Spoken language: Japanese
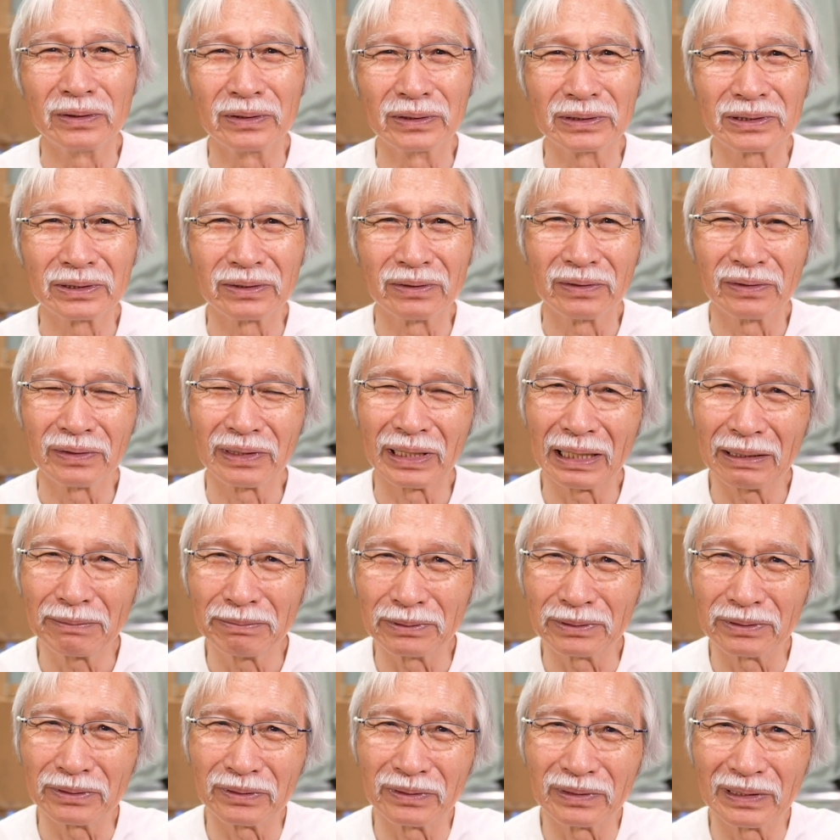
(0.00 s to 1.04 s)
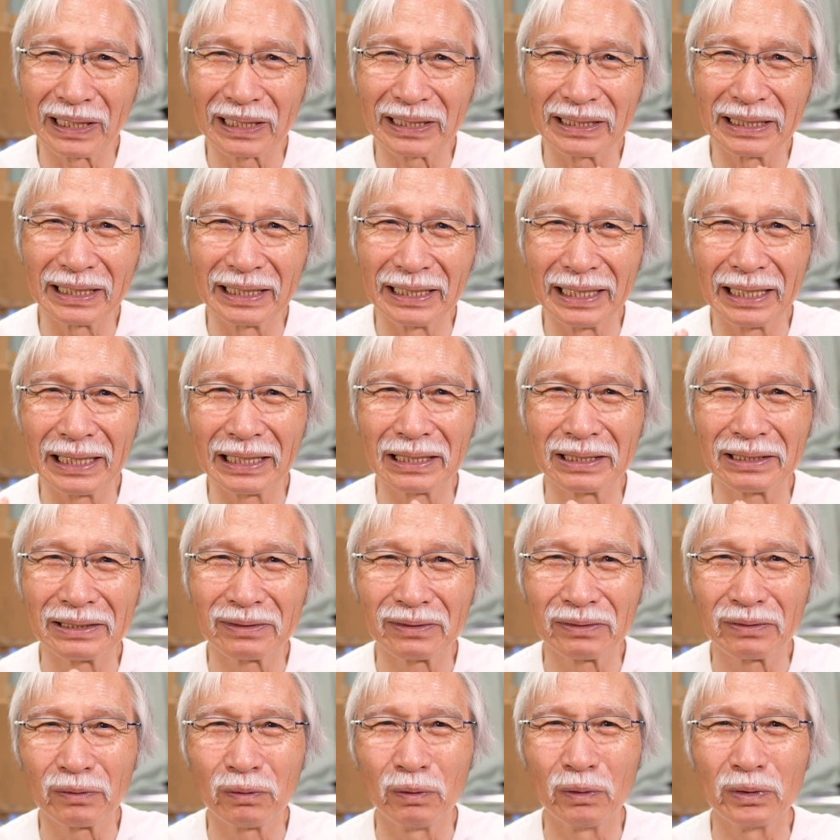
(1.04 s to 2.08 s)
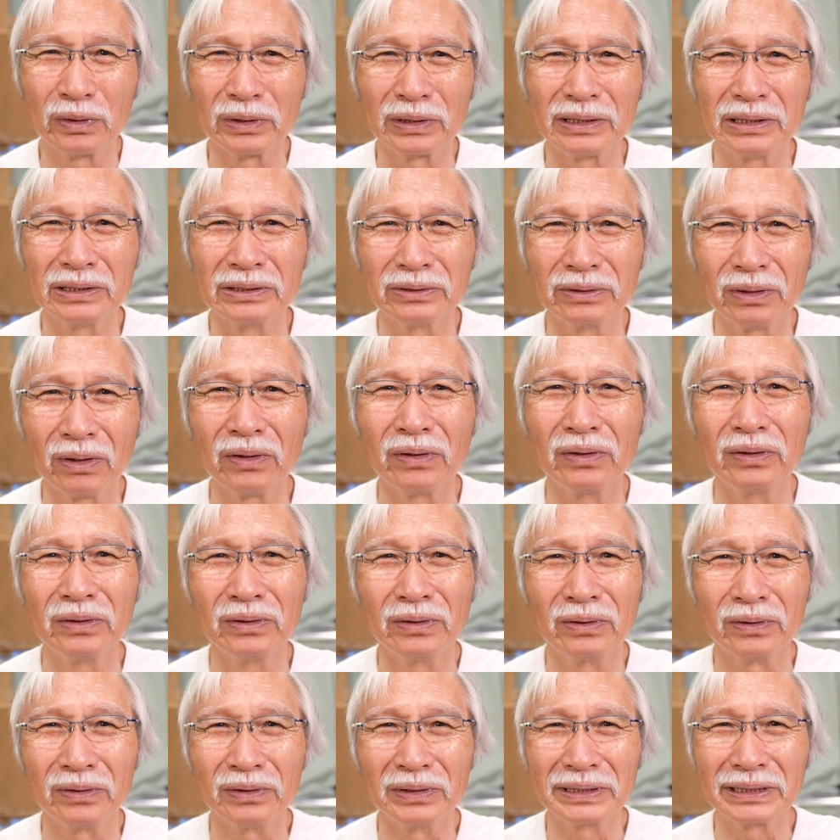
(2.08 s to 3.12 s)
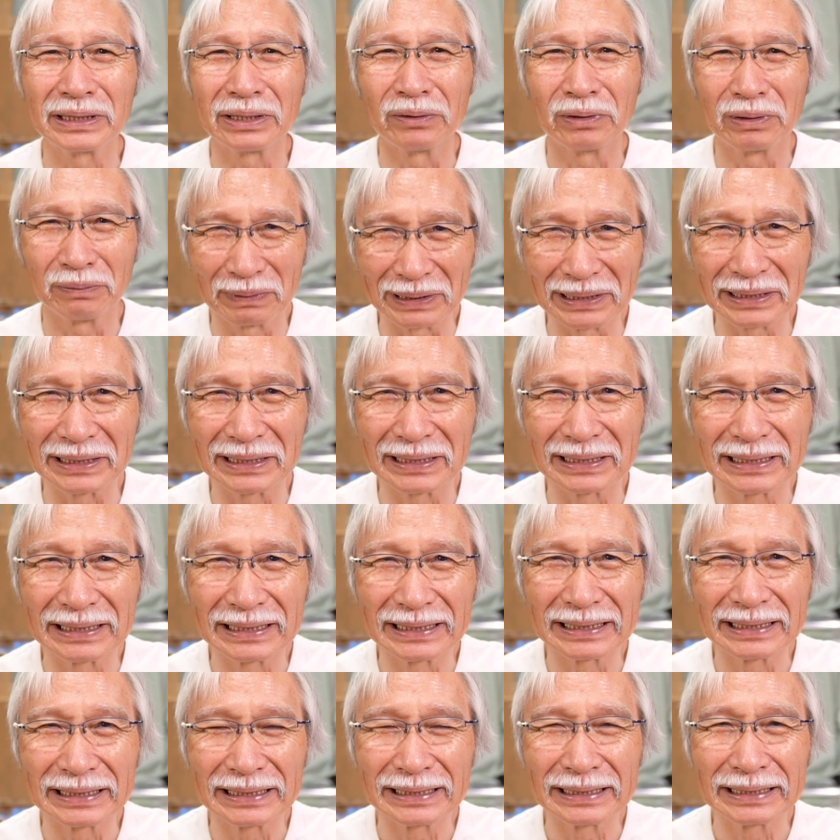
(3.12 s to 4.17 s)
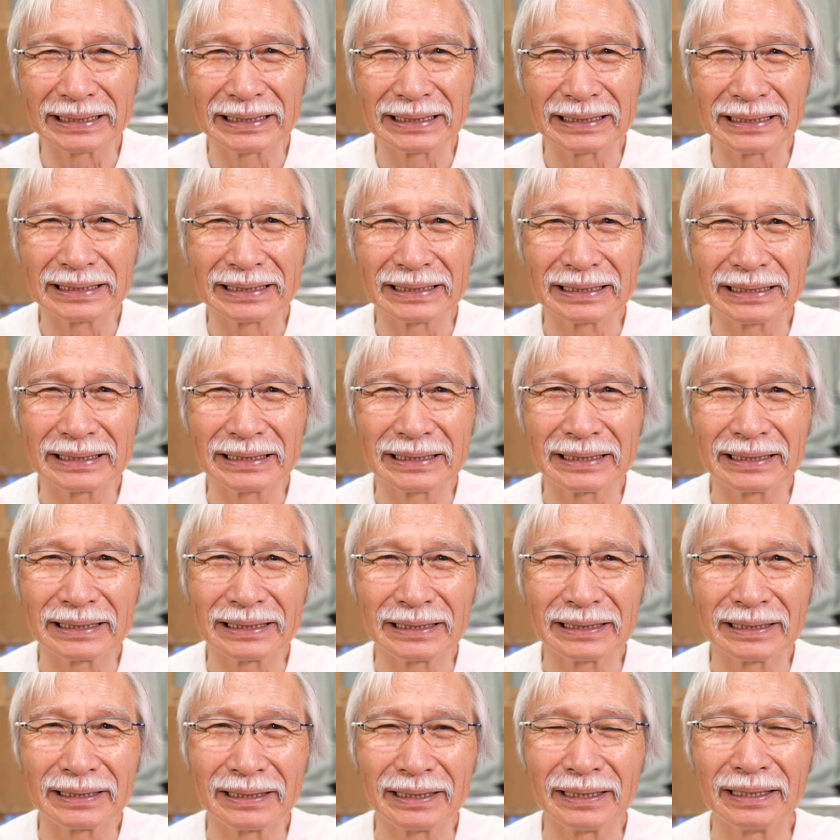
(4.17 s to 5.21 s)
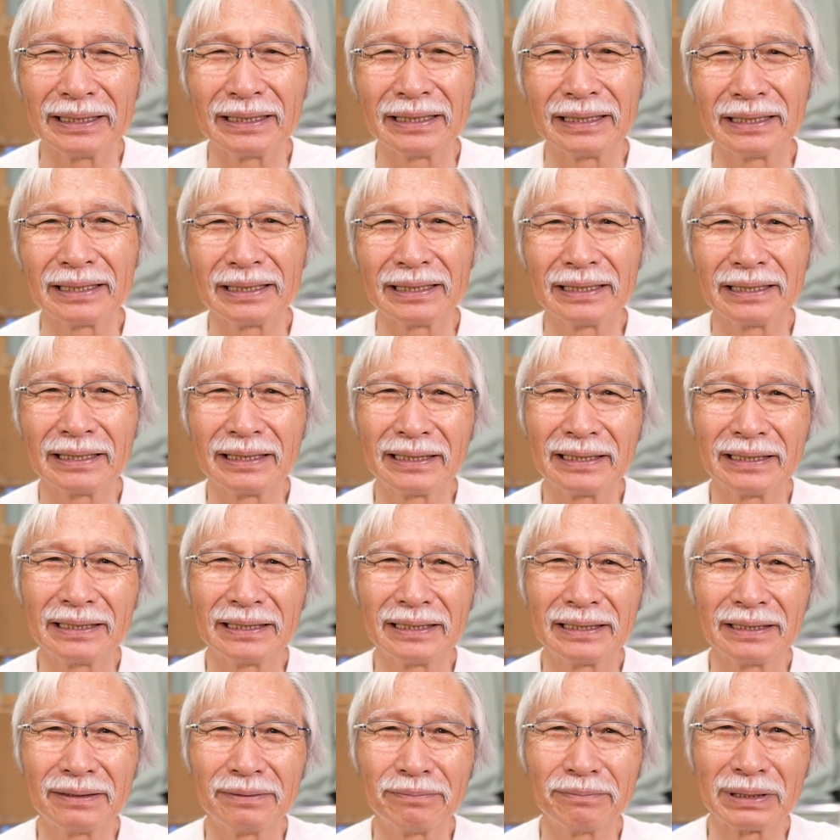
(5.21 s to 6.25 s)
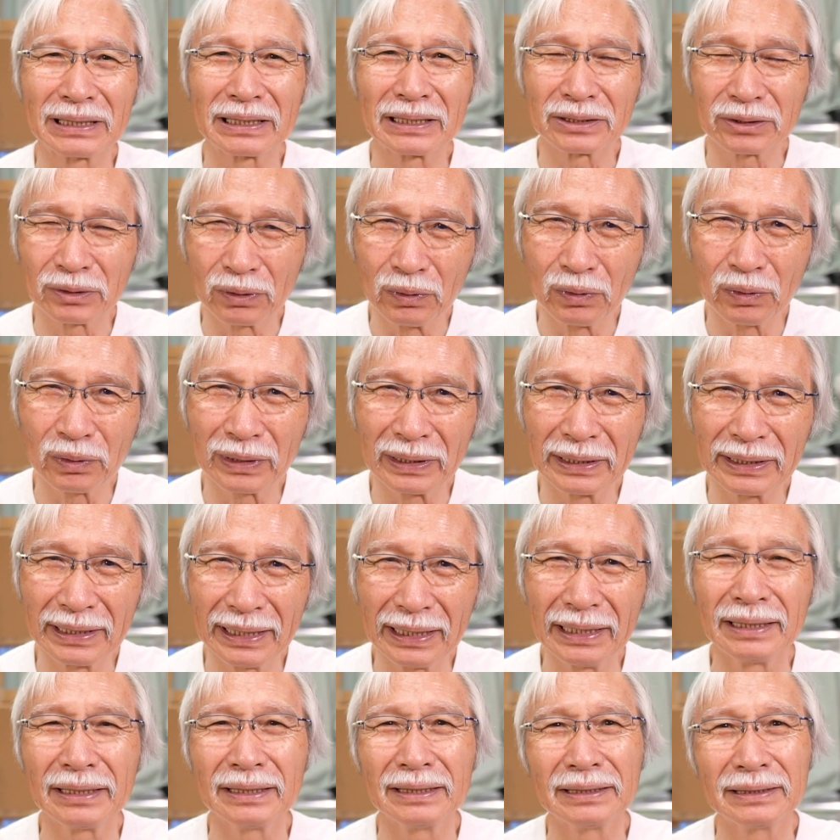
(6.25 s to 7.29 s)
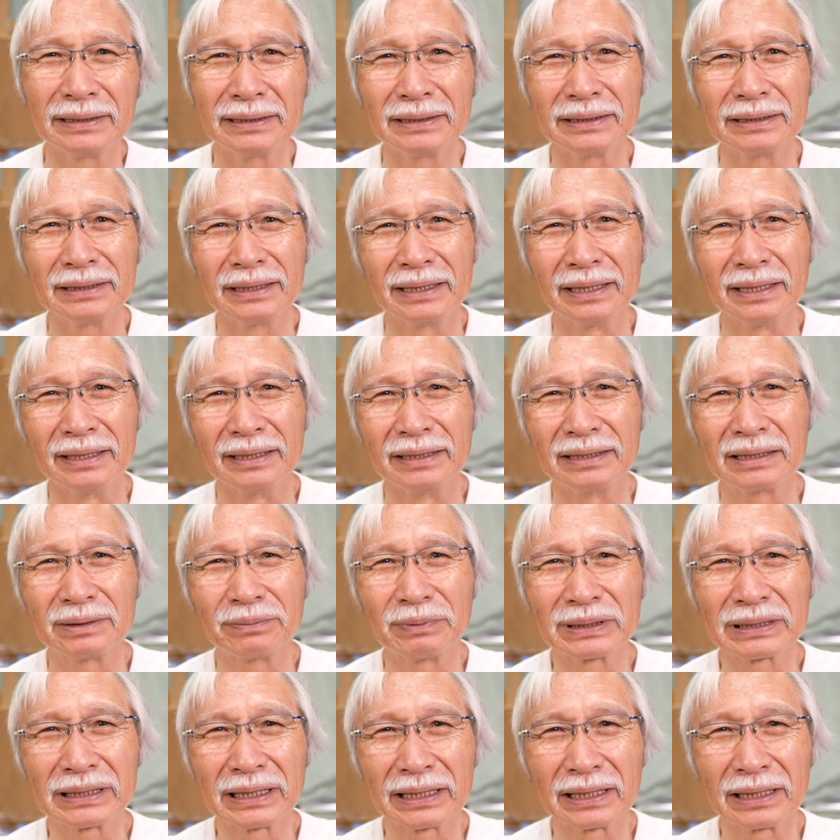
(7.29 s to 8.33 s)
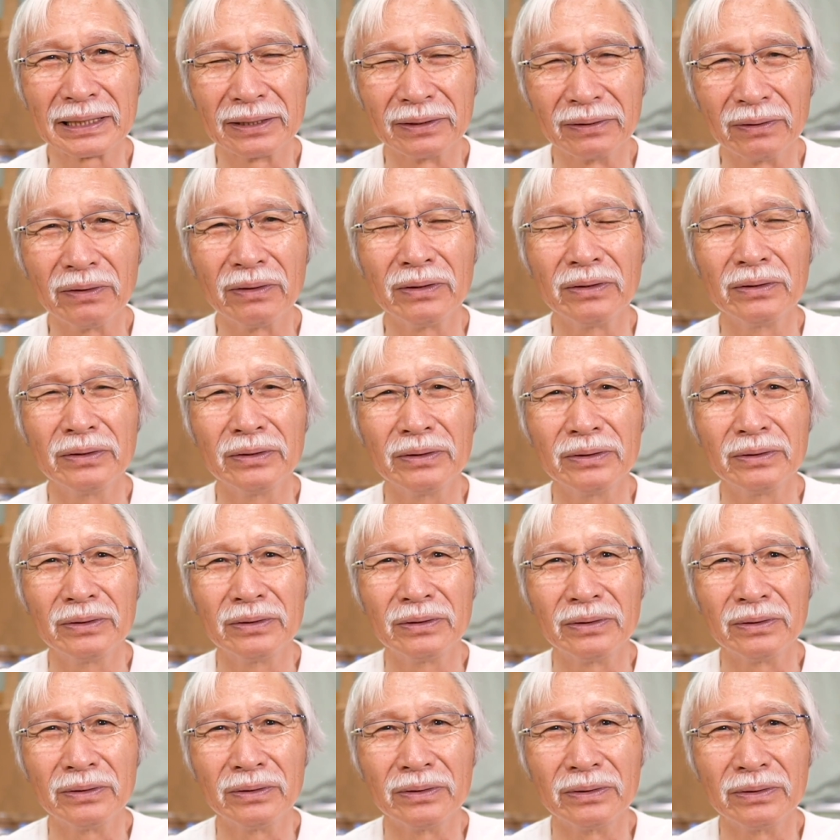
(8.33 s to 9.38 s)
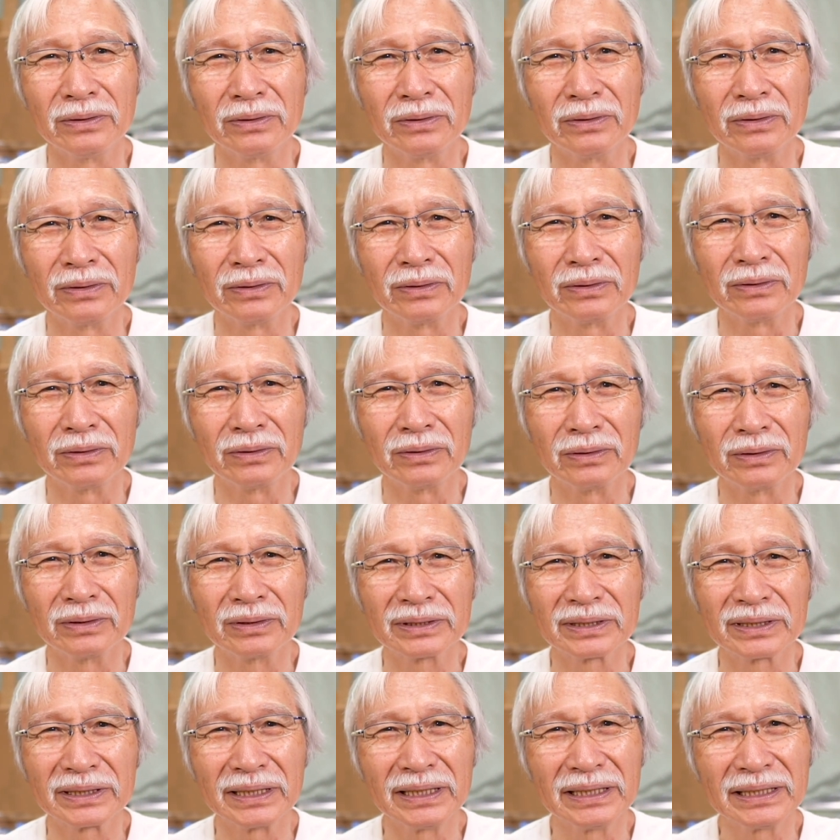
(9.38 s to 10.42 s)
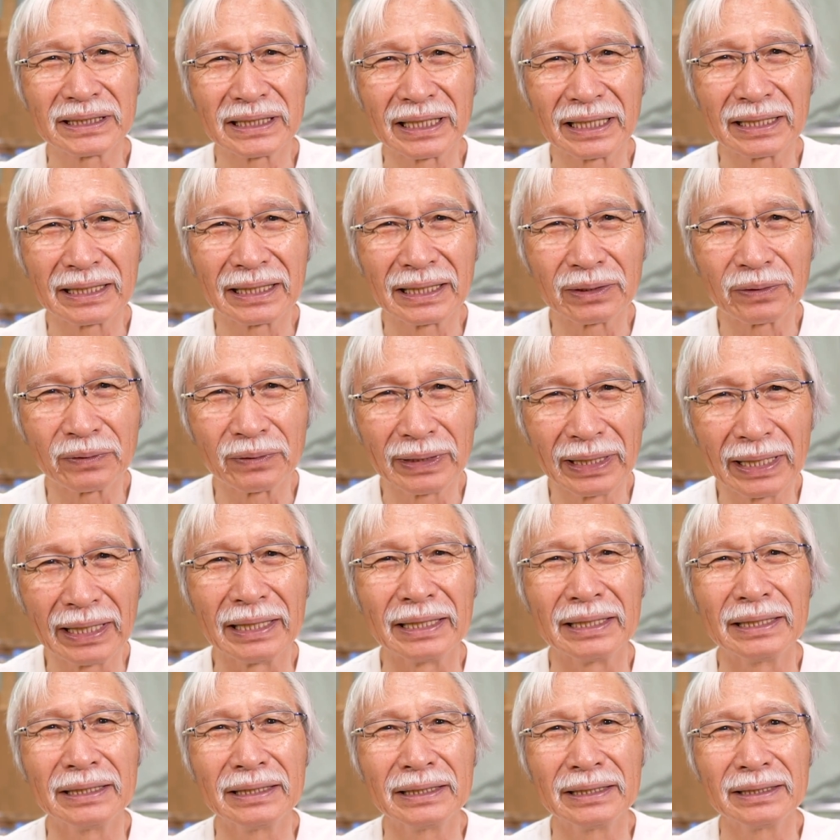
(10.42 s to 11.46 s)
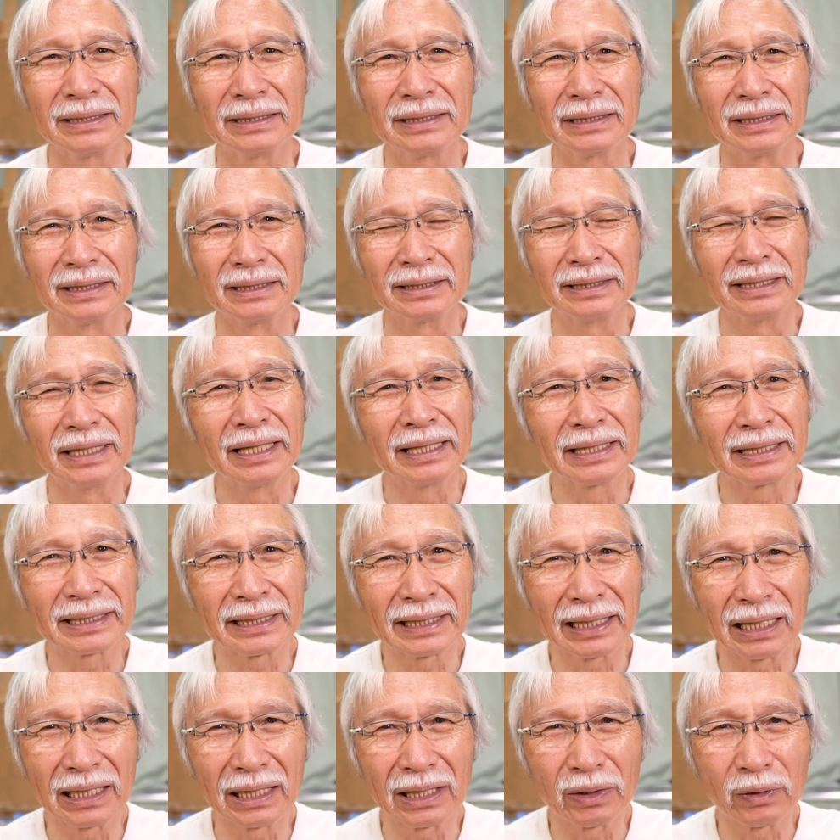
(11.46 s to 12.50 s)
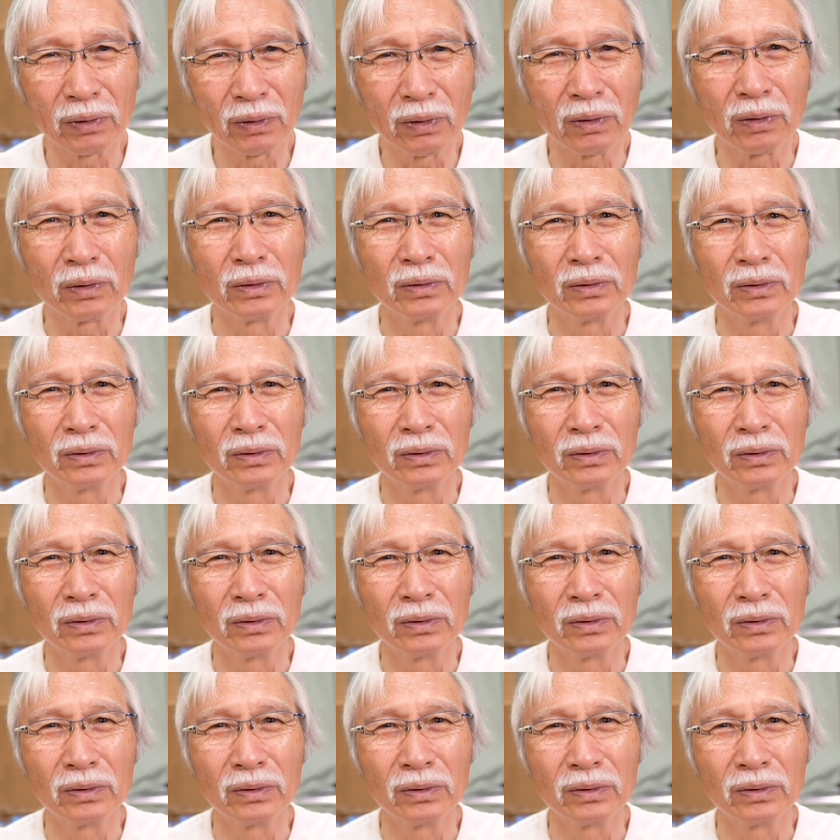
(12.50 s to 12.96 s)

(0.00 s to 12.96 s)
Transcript: そのライブの中でね、交流をしております。えーまたその他にね、え柴崎の水彩画のね、データを